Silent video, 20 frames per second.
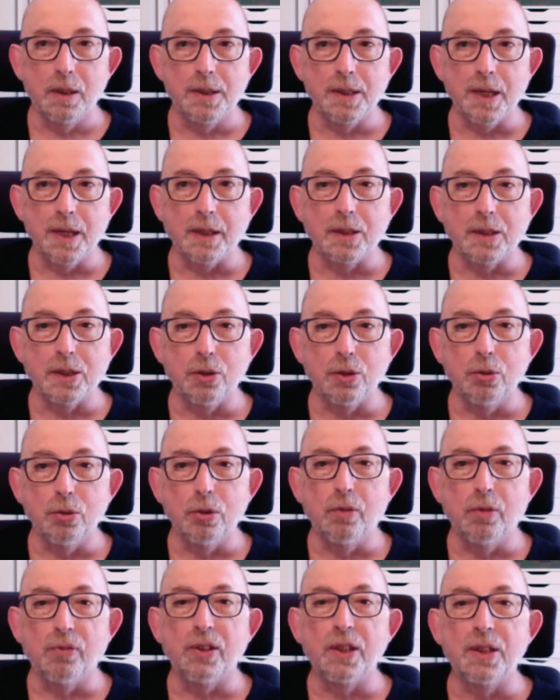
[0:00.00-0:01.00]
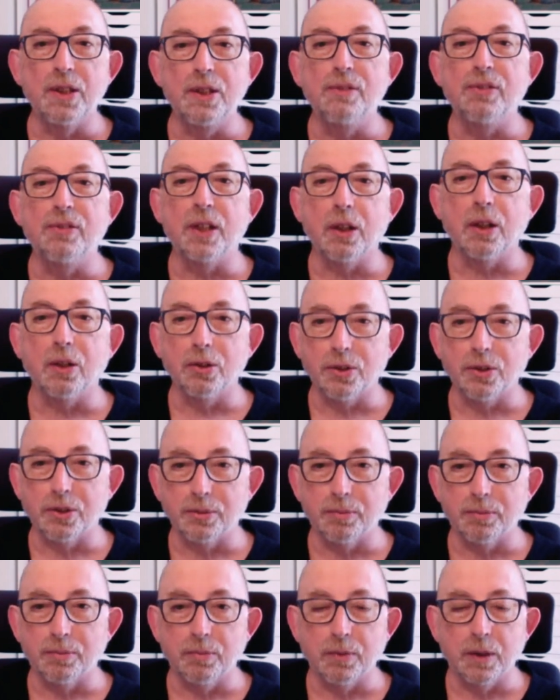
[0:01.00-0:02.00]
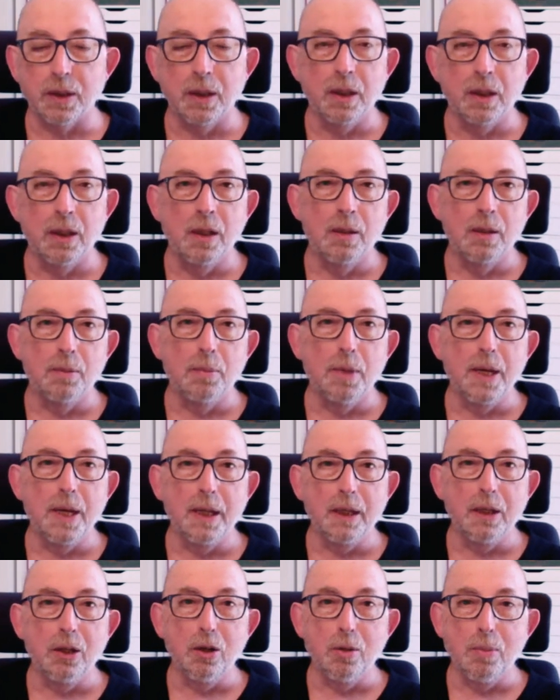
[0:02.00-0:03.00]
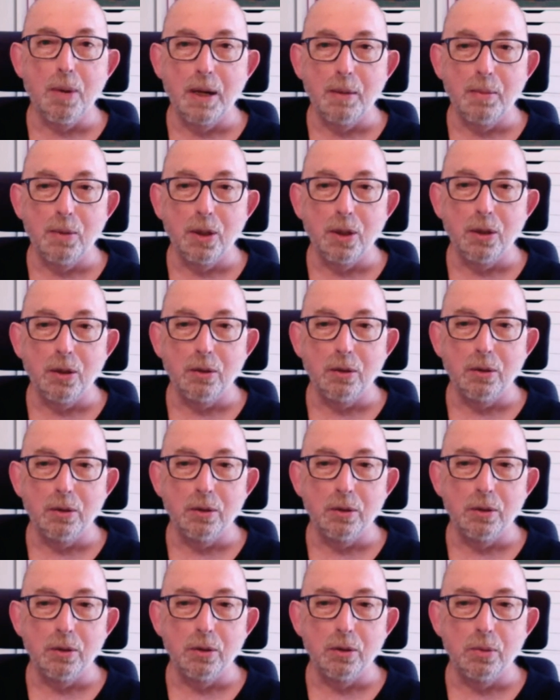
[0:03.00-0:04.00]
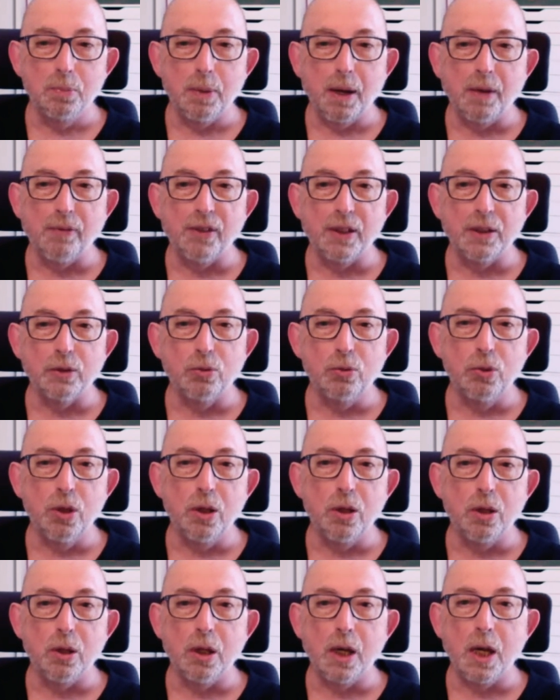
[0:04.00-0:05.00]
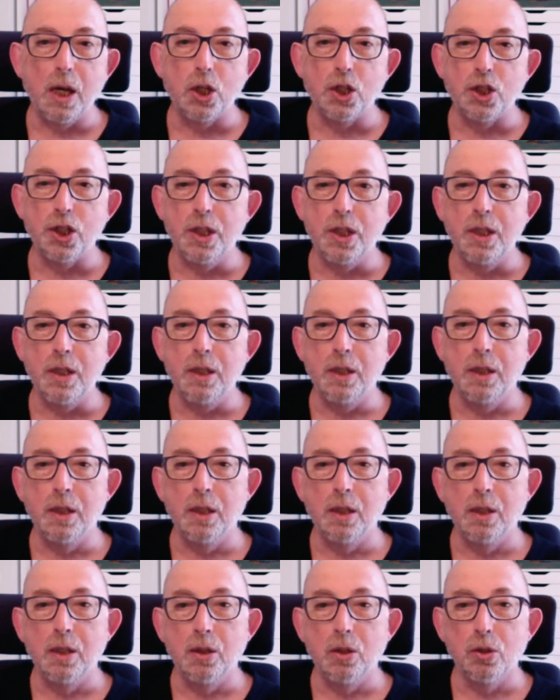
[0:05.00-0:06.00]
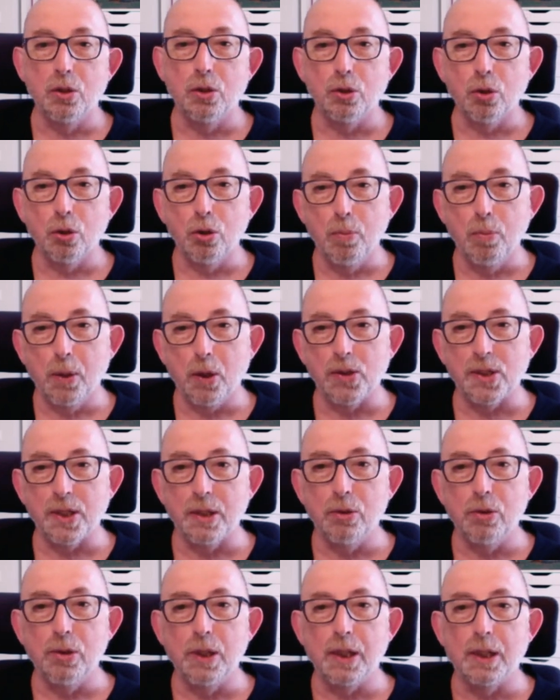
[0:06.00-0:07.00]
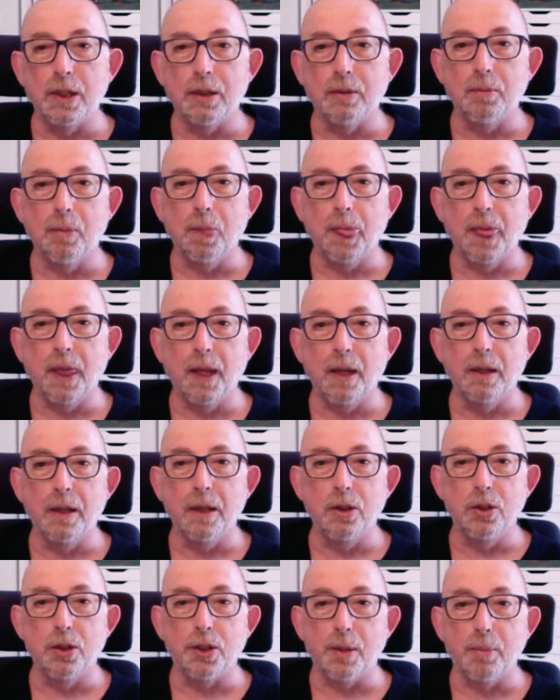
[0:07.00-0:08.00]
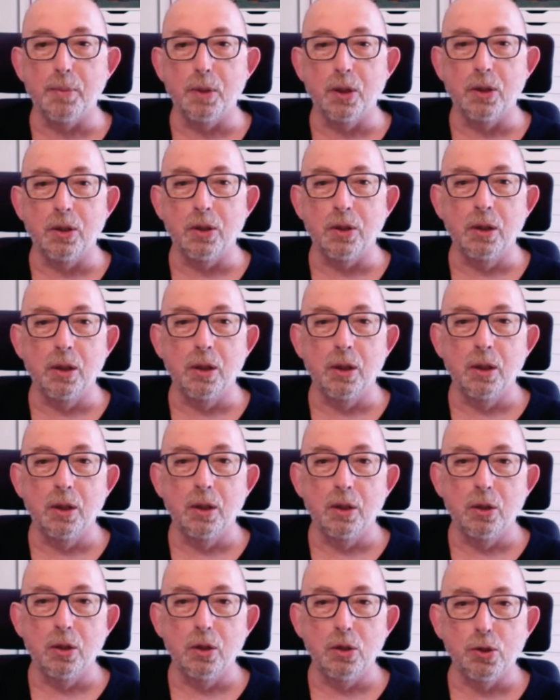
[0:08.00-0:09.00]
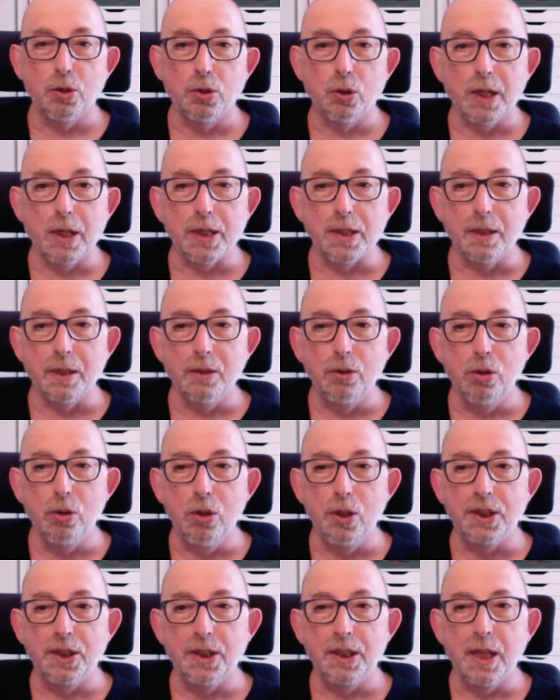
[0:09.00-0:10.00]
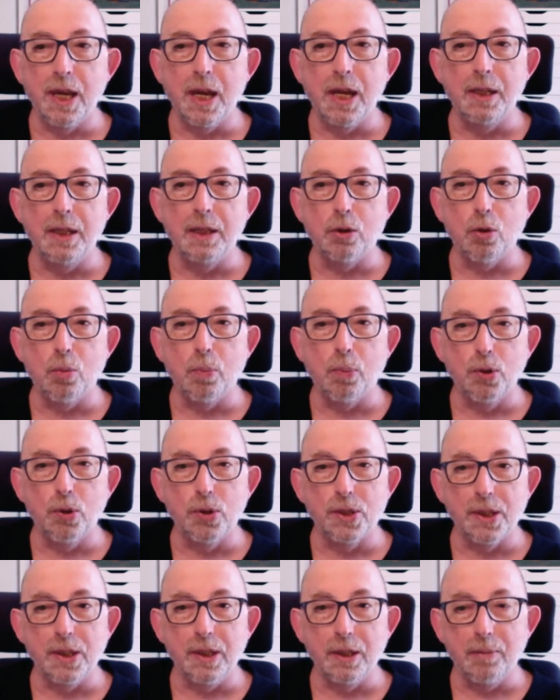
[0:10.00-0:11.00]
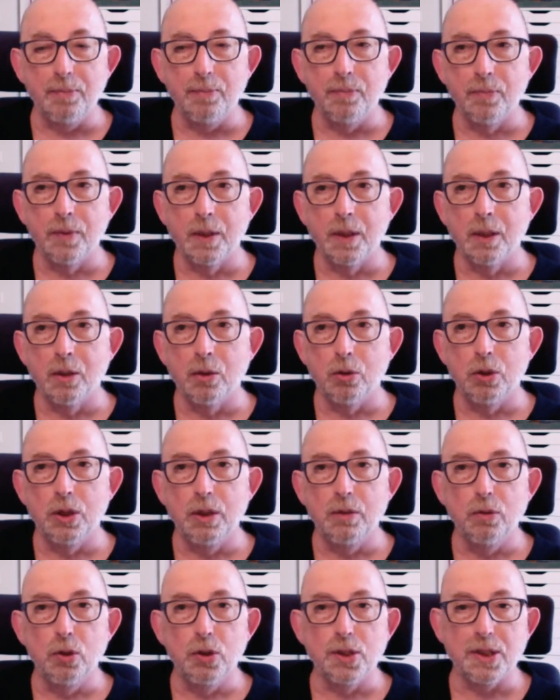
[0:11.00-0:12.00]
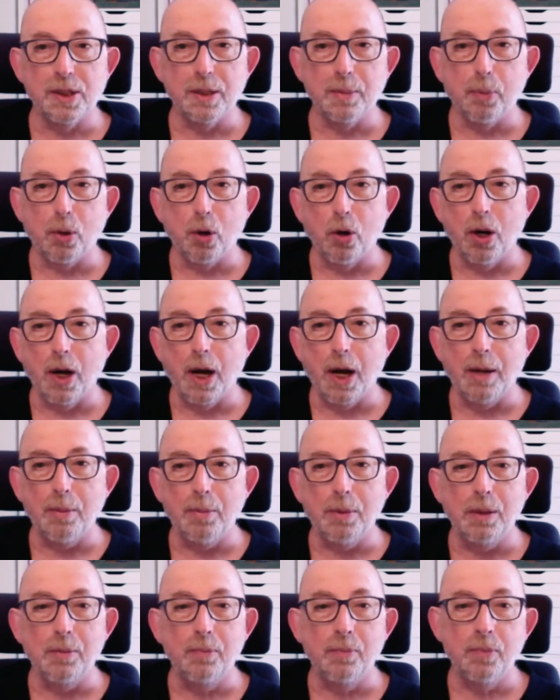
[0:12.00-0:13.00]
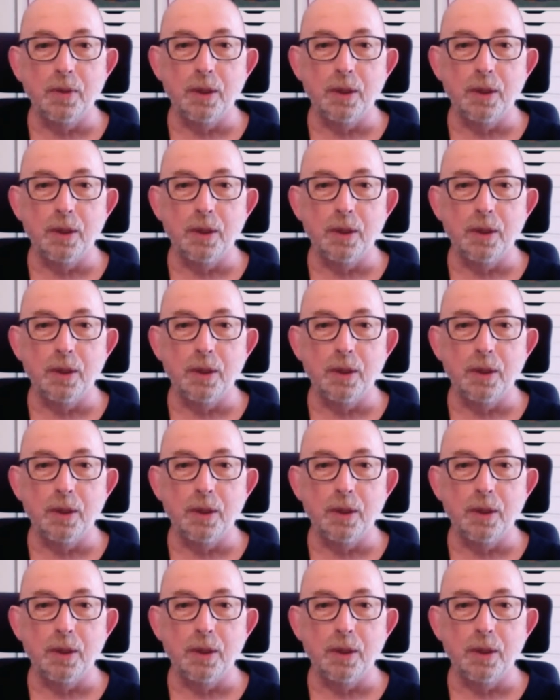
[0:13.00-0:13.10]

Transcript: actions en fait différentes. Mais globalement, le parfum de couleur agit sur le plan cellulaire, hein, et notamment euh, sur la cellule qui, elle, est composée au niveau de ses programmes,